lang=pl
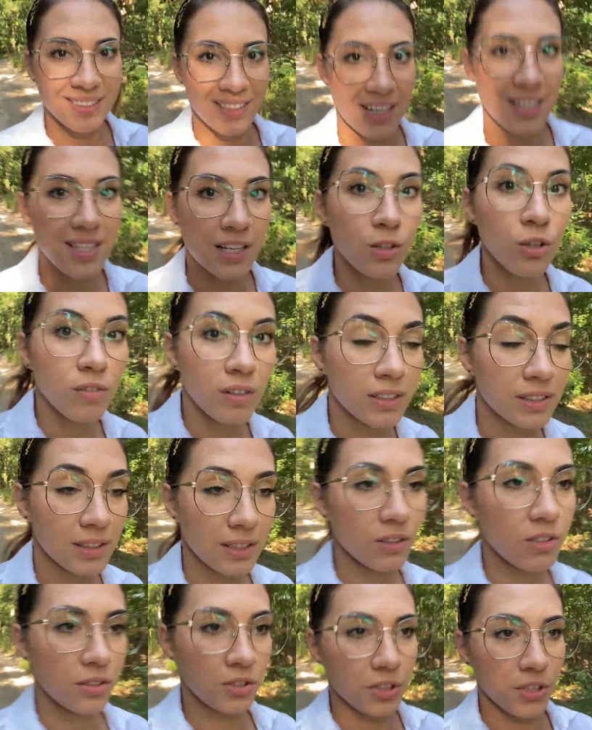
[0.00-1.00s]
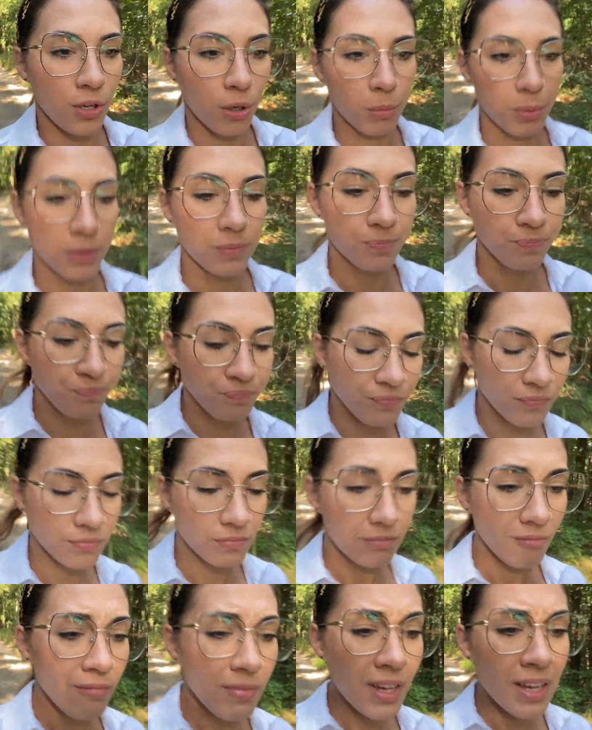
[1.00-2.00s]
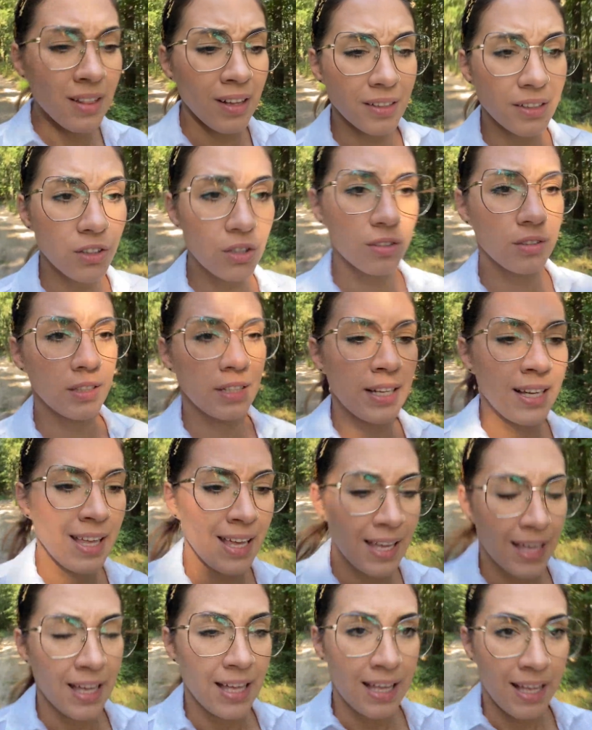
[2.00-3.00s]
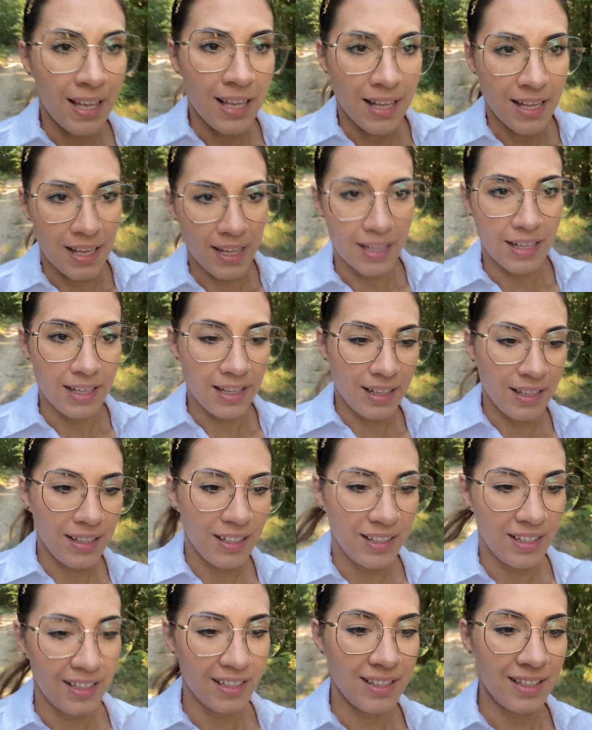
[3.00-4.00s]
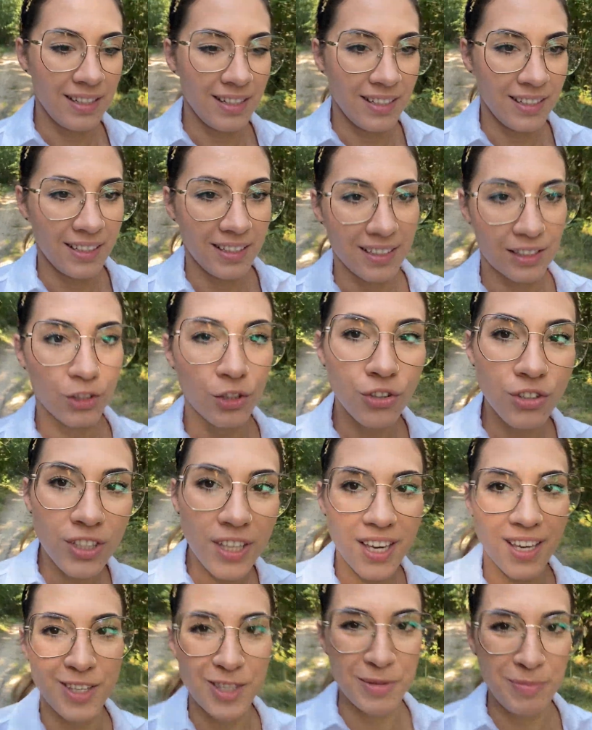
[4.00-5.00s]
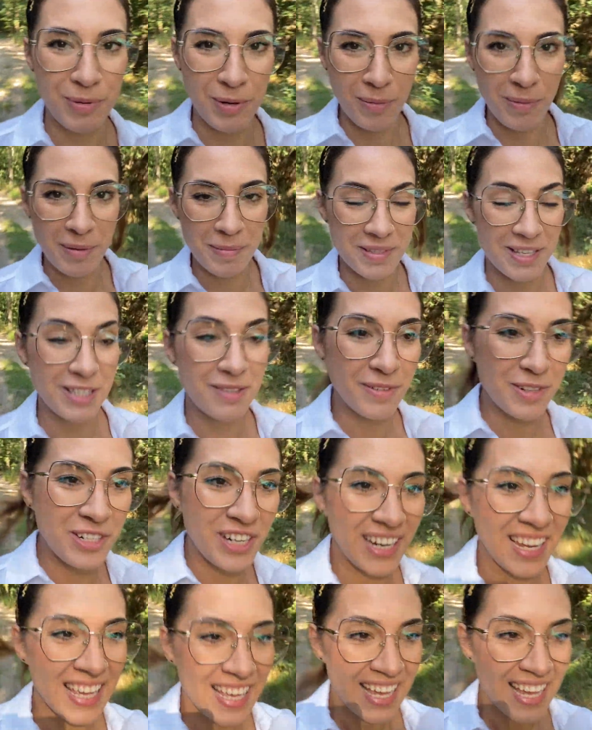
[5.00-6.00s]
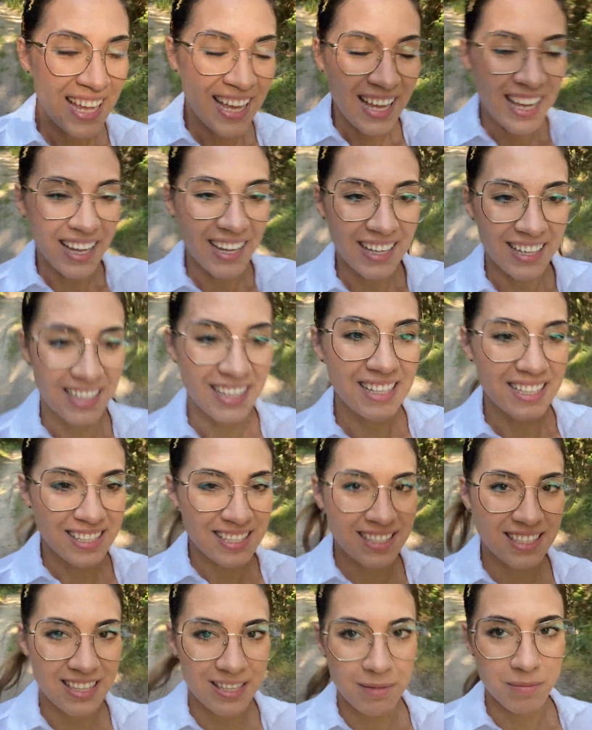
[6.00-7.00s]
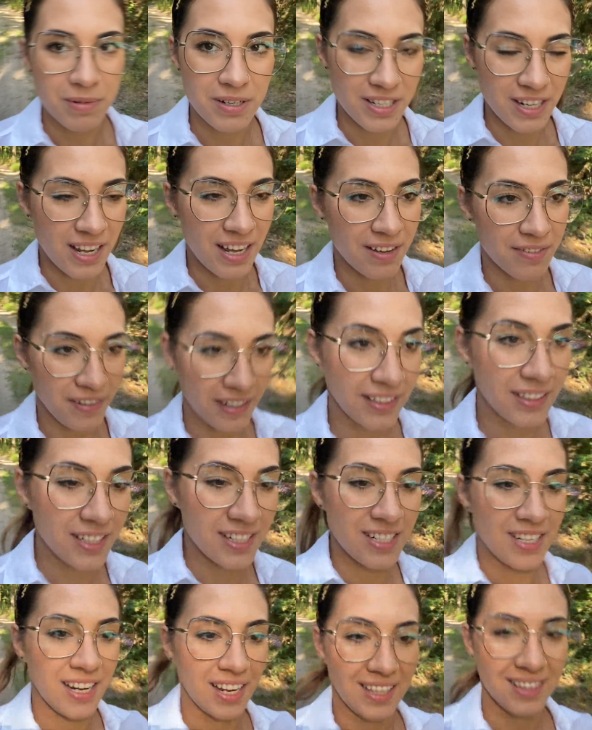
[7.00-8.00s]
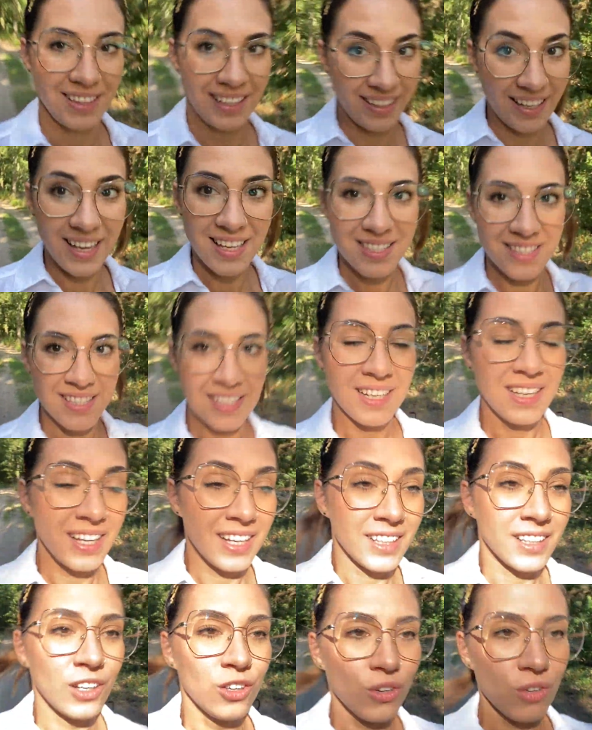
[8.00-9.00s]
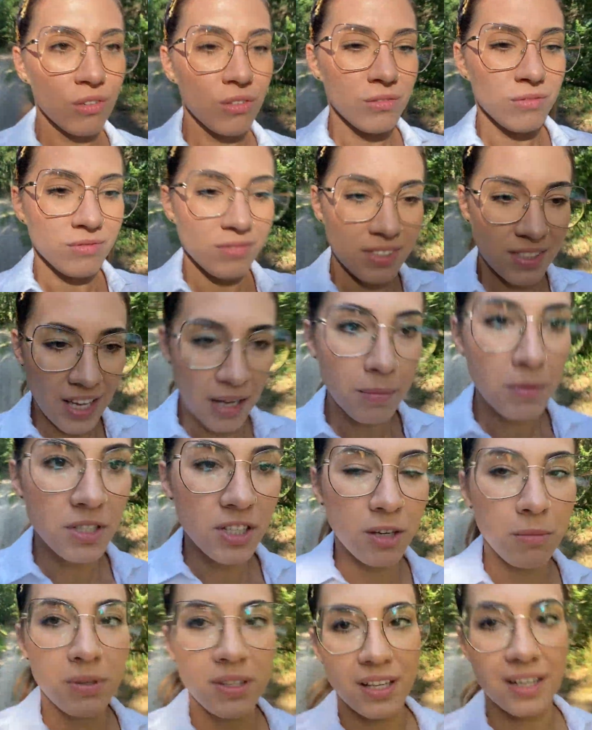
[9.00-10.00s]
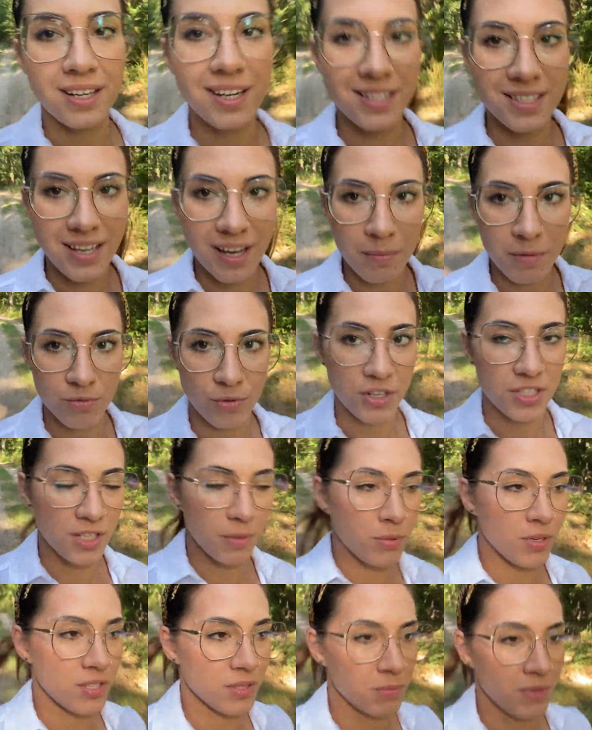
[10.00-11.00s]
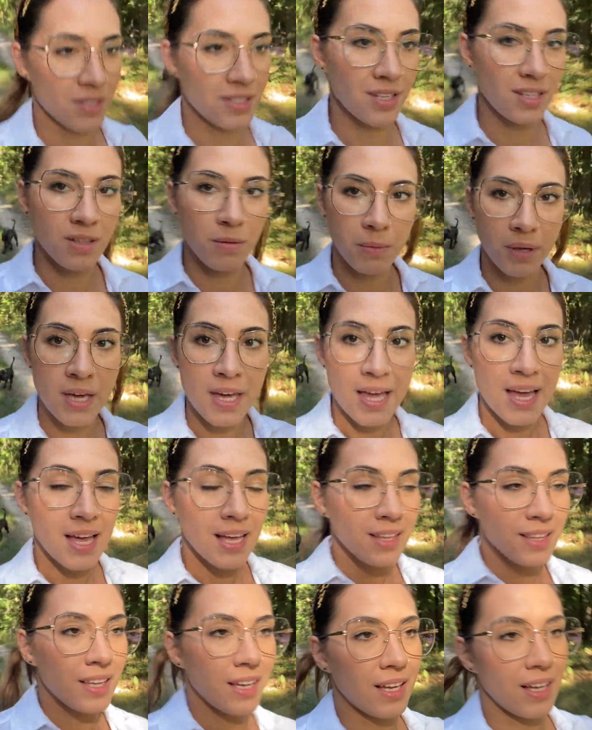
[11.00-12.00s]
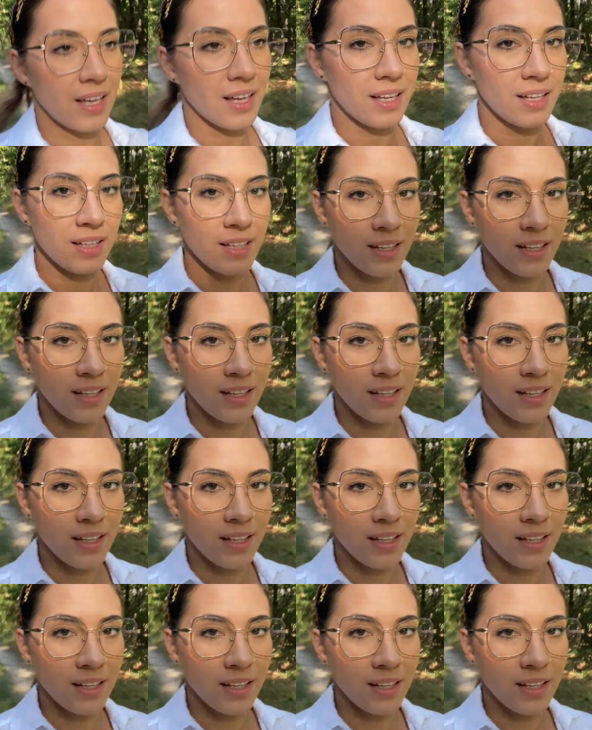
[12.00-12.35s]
zrezygnować z tego, co się robi. Dlatego e, to nie jest problem zazwyczaj e, z tym, że faktycznie tak jest, tylko sami siebie nakręcamy właśnie przez między innymi te e,